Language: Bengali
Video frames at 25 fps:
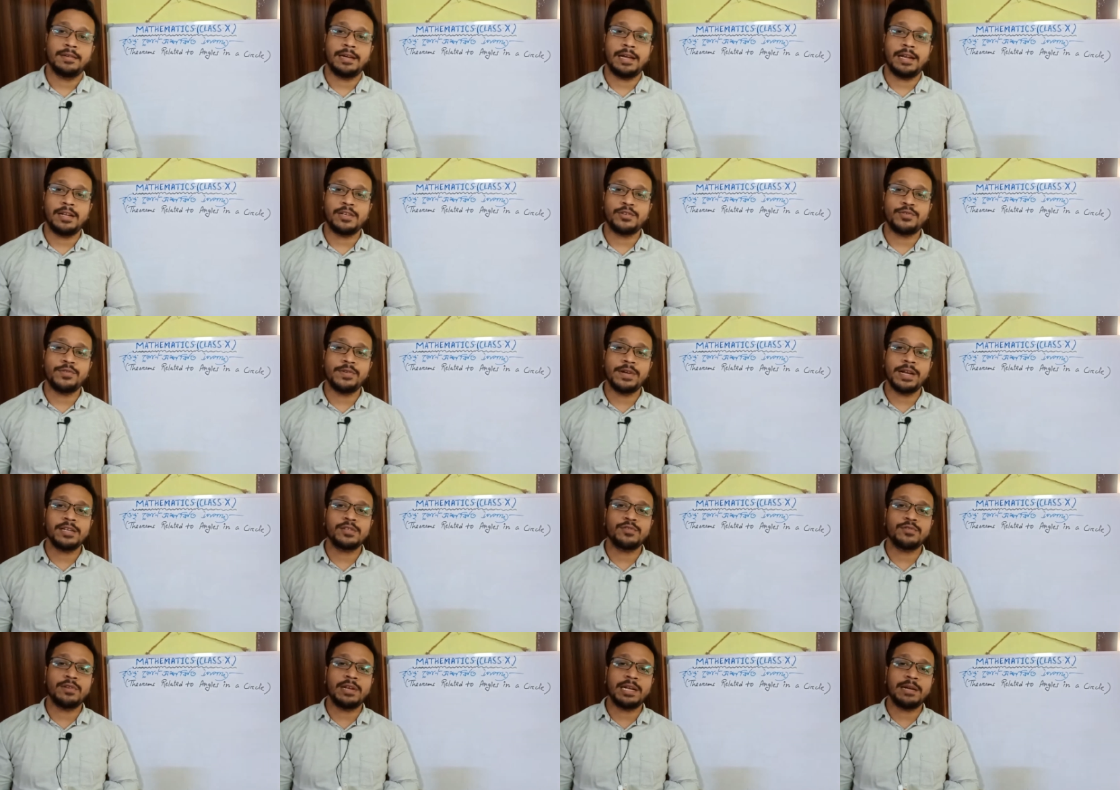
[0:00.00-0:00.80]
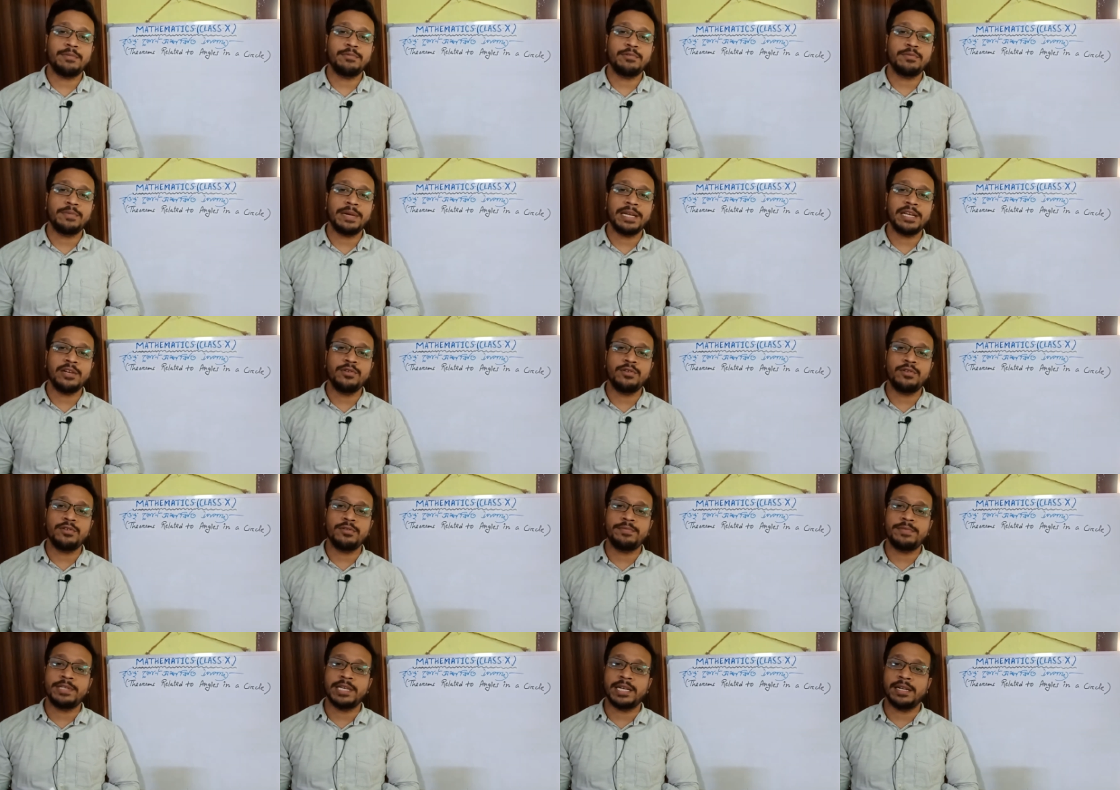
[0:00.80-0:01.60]
হ্যালো স্টুডেন্টস ওয়েলকাম টু মাই
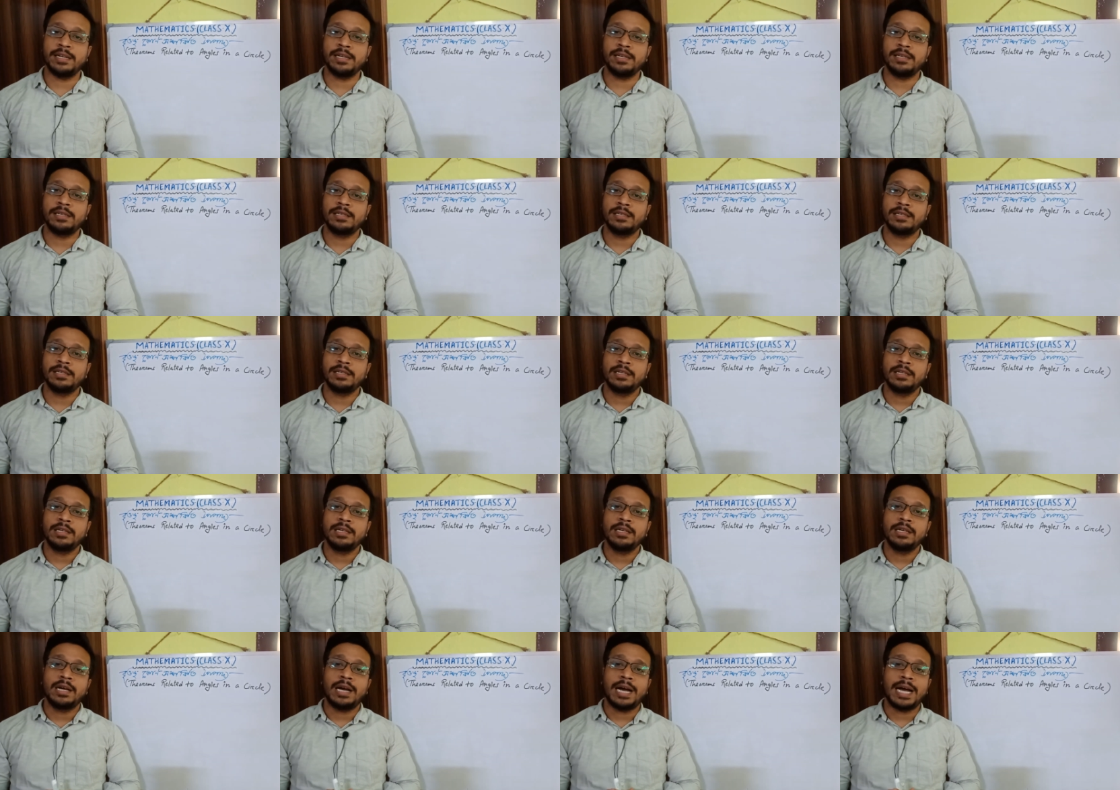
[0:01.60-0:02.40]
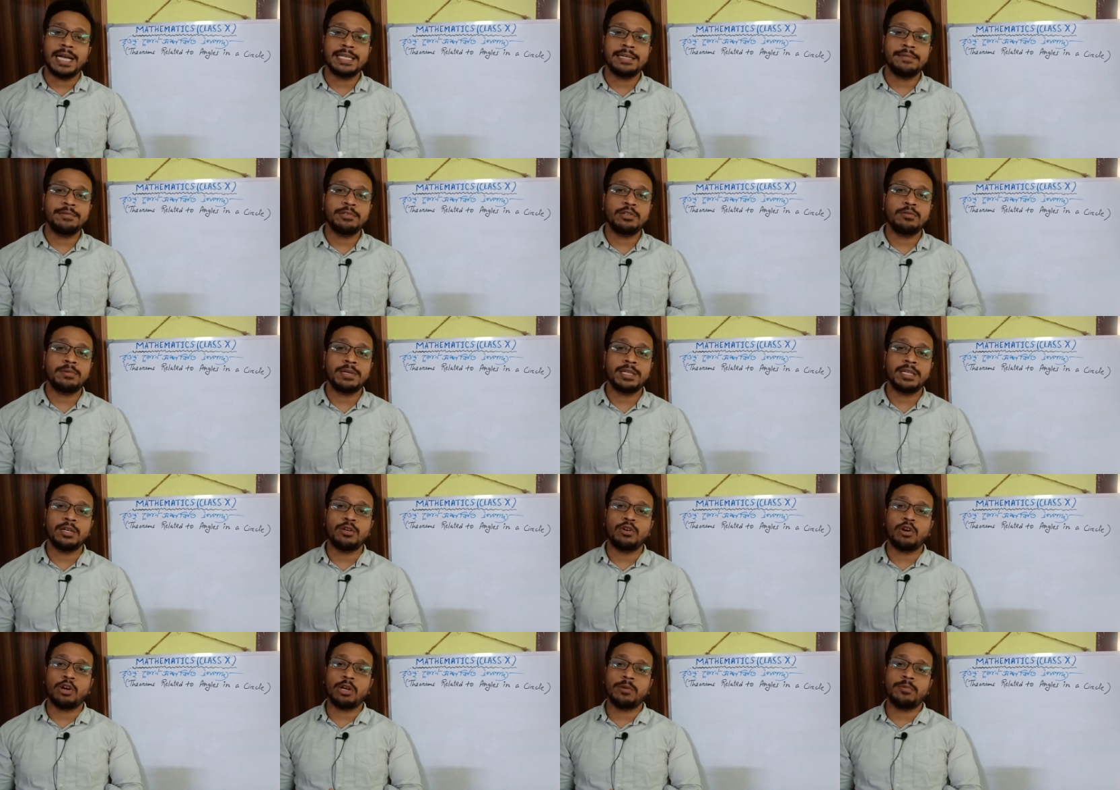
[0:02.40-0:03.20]
ইউটিউব চ্যানেল আজ আমি
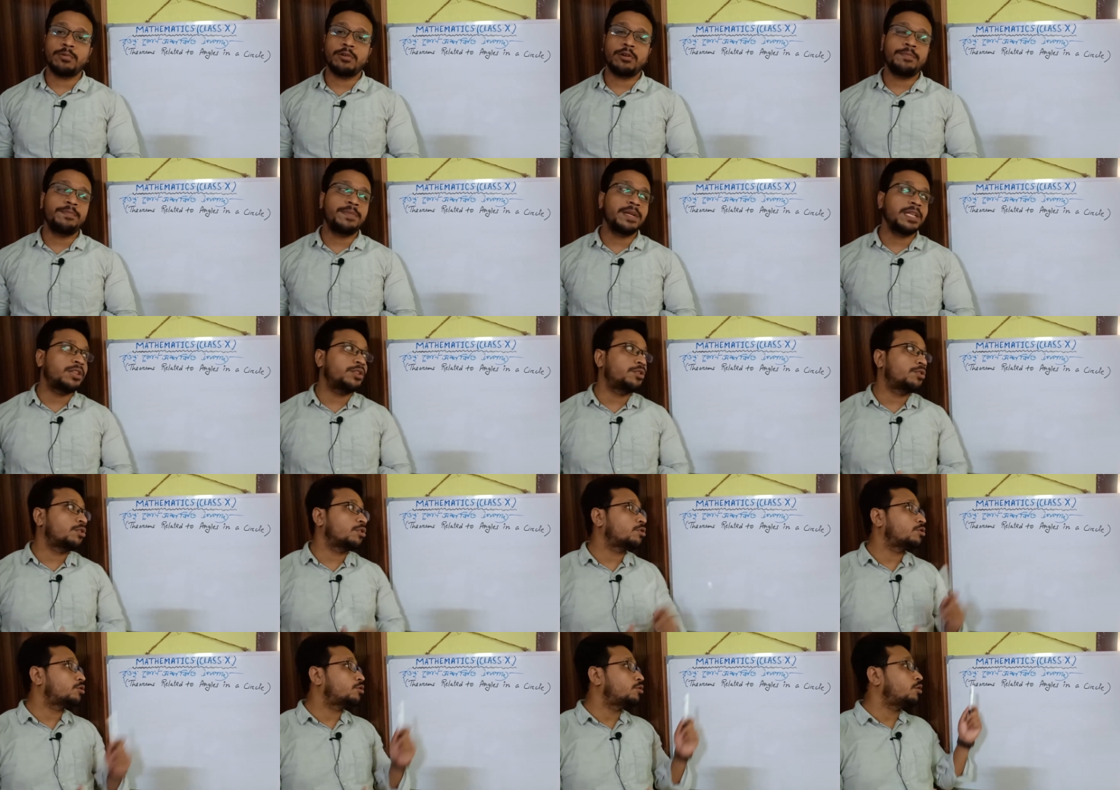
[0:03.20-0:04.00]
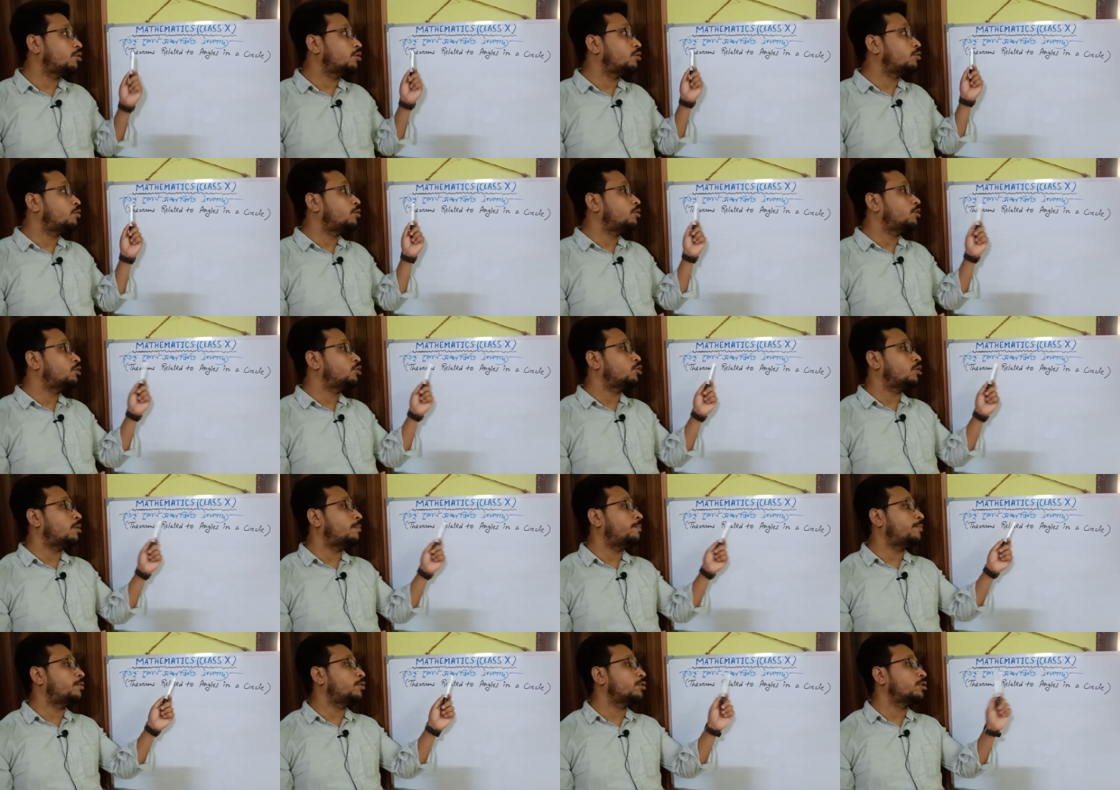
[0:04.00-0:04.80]
তোমাদের করাবো বৃত্তস্থ কোন
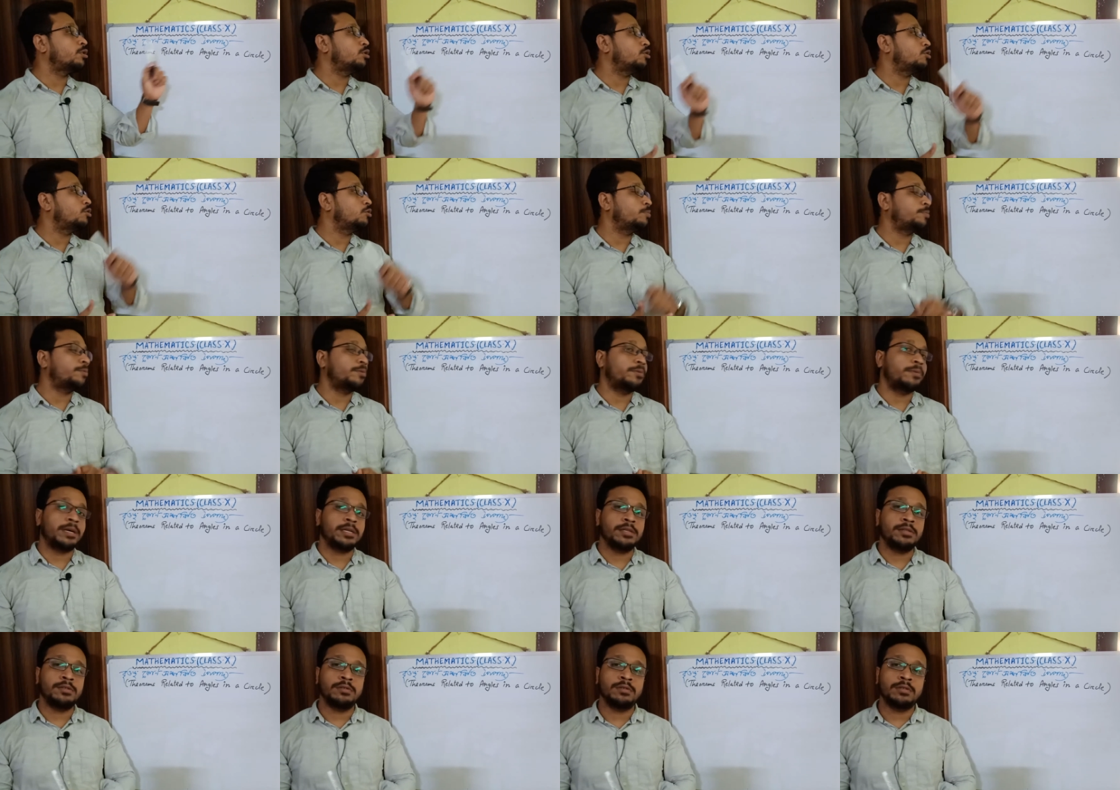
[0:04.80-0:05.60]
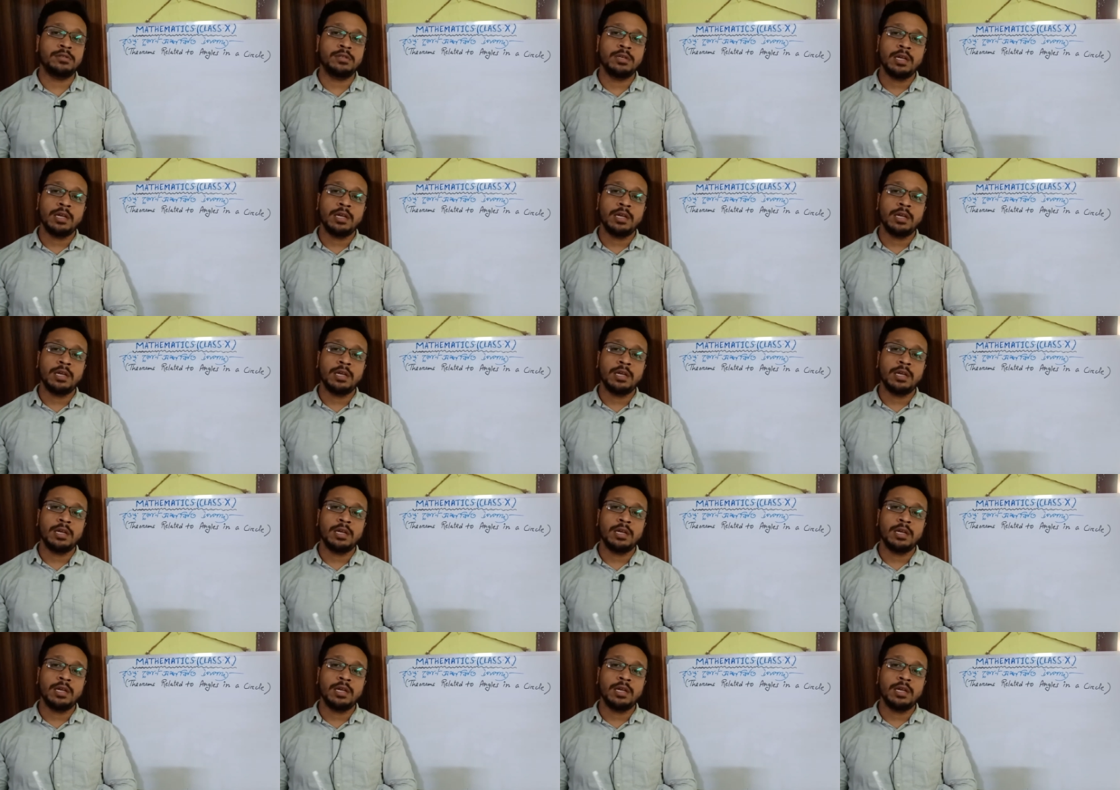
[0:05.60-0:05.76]
সম্পর্কিত উপবাদ্য